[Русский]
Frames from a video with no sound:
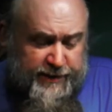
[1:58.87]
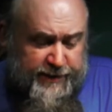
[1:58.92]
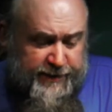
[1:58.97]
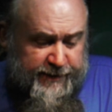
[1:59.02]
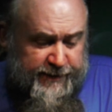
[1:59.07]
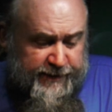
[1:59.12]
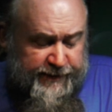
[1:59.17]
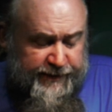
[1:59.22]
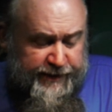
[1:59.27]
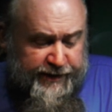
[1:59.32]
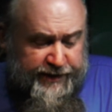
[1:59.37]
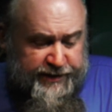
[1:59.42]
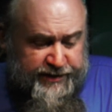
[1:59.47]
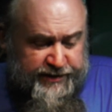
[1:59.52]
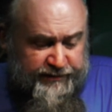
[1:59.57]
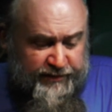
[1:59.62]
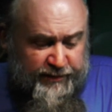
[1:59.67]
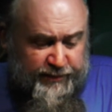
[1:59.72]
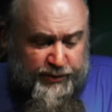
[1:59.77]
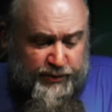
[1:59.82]
а, на
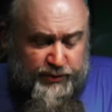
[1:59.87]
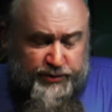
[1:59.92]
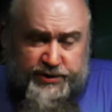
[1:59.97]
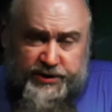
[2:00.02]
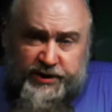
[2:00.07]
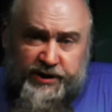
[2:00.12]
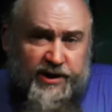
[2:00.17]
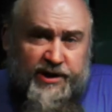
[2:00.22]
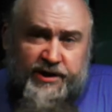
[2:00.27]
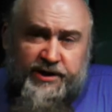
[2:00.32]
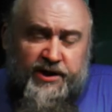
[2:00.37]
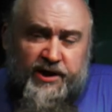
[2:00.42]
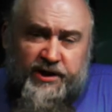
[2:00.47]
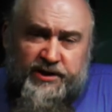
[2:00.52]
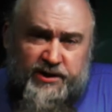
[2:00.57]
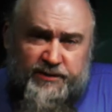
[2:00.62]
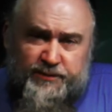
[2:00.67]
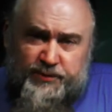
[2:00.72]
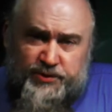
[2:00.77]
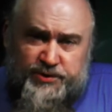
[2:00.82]
эти вопросы или не
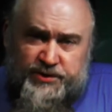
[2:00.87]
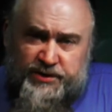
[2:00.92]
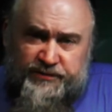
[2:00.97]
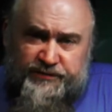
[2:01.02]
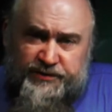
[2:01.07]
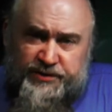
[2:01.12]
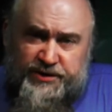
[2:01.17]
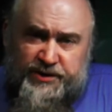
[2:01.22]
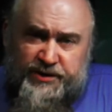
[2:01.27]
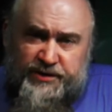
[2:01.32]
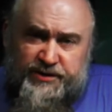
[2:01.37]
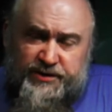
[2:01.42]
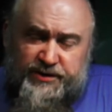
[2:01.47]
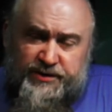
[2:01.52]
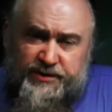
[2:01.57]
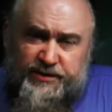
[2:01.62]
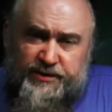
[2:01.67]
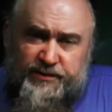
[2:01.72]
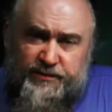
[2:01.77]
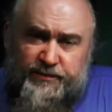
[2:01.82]
хотят просто отвечать,
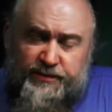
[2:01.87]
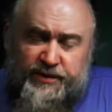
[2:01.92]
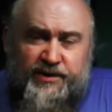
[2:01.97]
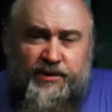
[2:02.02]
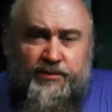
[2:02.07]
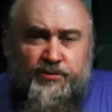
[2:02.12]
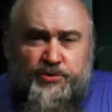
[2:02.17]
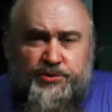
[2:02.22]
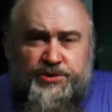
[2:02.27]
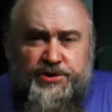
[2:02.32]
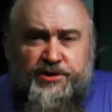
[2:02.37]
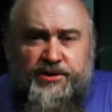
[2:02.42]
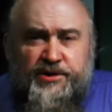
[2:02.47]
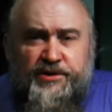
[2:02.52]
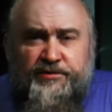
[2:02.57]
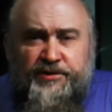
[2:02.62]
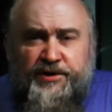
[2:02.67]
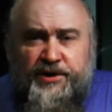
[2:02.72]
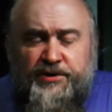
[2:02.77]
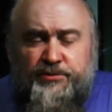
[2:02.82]
потому что
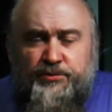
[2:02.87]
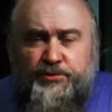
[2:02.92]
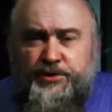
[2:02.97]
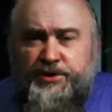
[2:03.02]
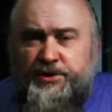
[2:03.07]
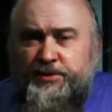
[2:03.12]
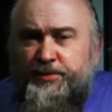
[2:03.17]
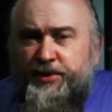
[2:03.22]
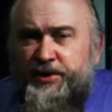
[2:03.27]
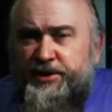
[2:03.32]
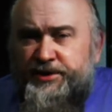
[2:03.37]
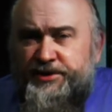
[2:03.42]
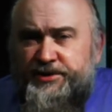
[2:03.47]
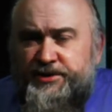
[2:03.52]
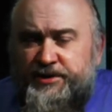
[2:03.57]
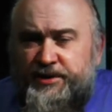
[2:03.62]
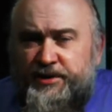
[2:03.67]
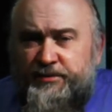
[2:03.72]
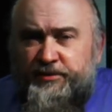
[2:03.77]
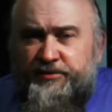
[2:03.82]
говорят, о, это
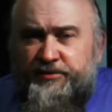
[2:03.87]
политика, а